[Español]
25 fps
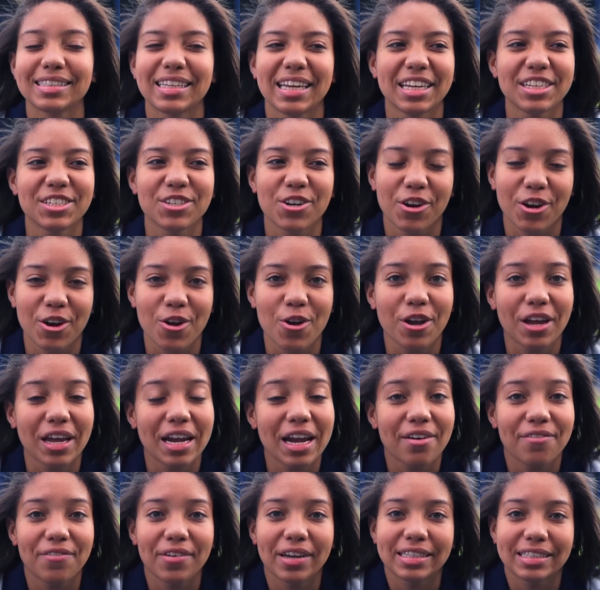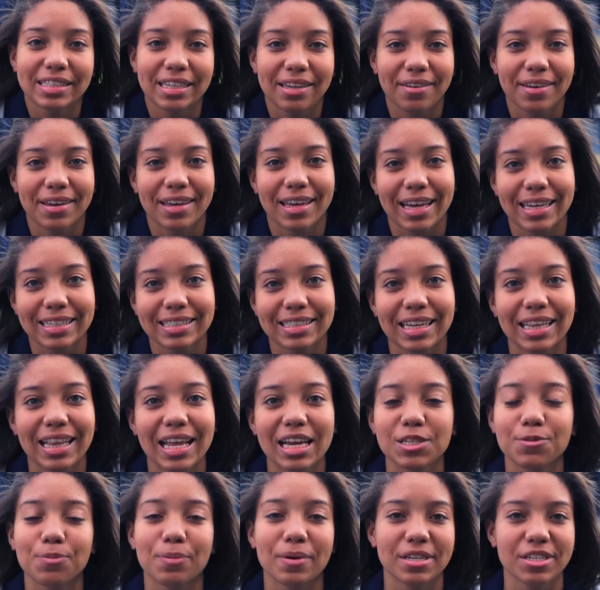Sí, Yo creo que la afectividad es
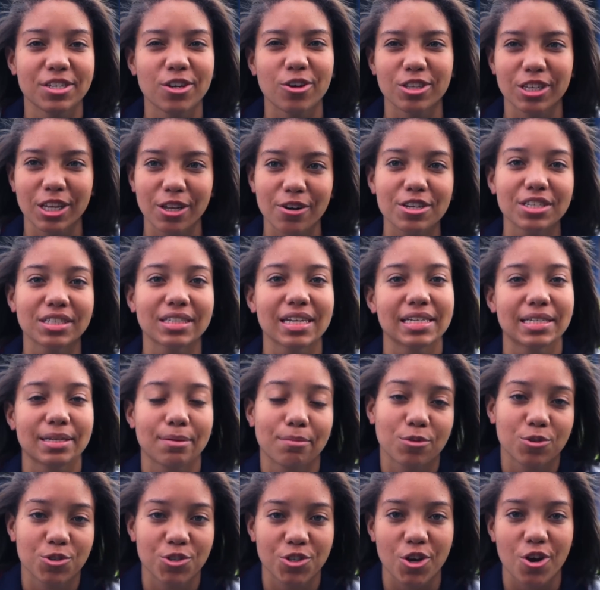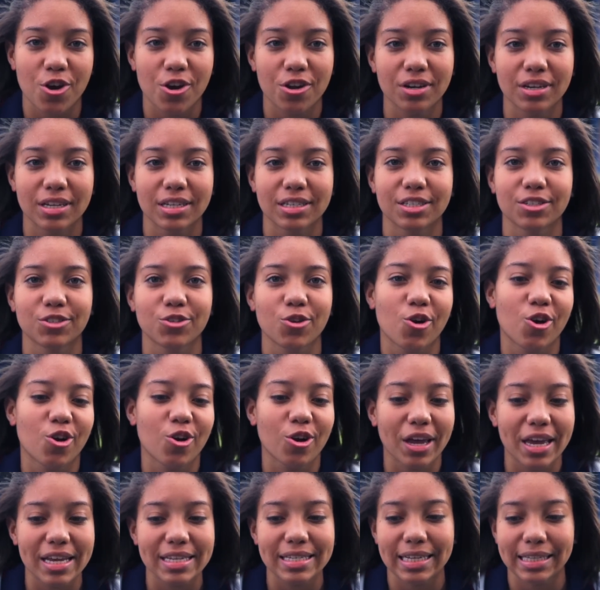la expresión de nuestras emociones, todo
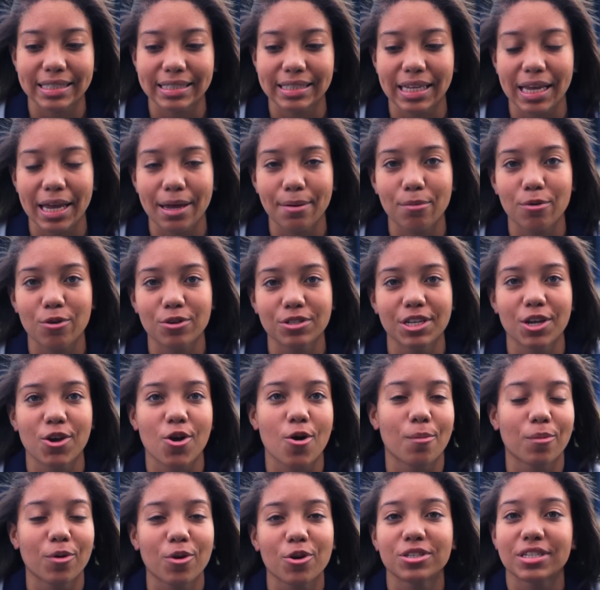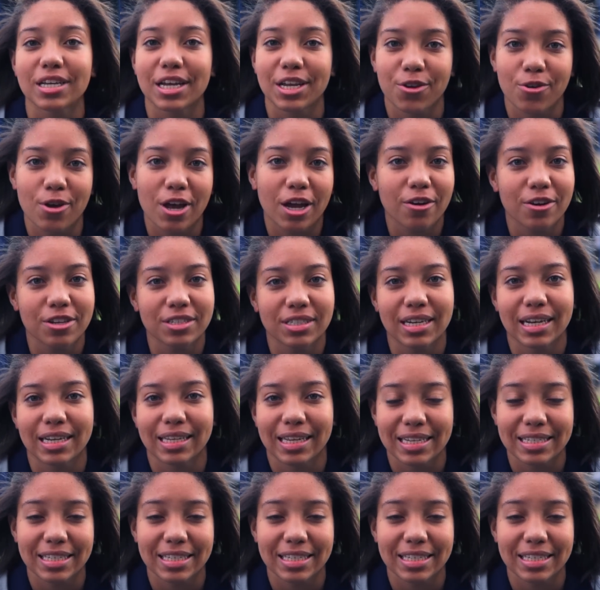lo que sentimos y cómo nos ayudan nuestras